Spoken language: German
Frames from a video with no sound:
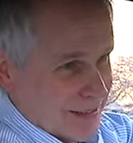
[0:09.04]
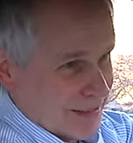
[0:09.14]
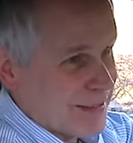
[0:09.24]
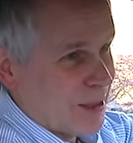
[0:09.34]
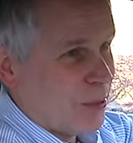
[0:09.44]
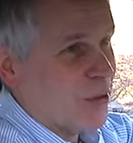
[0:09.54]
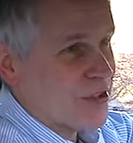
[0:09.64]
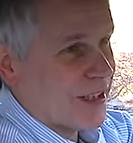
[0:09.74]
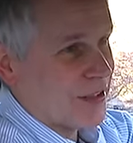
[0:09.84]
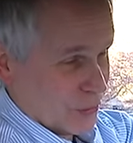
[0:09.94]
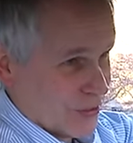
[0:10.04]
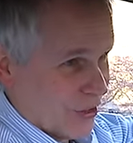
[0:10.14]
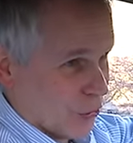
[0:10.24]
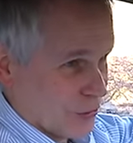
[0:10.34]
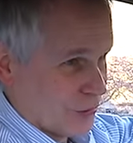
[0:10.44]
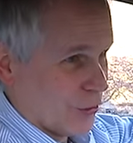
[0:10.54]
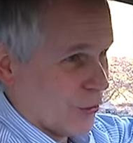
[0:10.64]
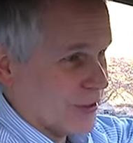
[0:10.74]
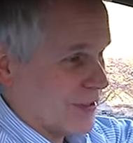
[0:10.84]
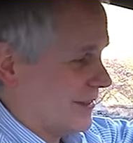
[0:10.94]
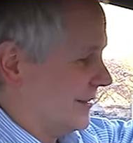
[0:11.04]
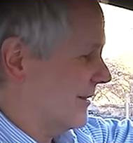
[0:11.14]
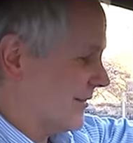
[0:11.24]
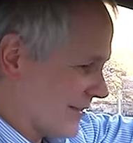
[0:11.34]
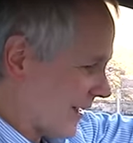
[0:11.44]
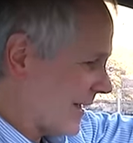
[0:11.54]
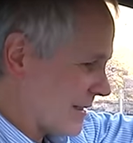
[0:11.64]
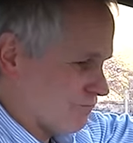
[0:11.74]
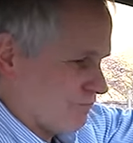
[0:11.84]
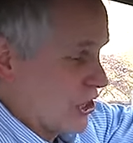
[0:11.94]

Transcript: Ich habe heute ein neues Auto für euch. Es ist ein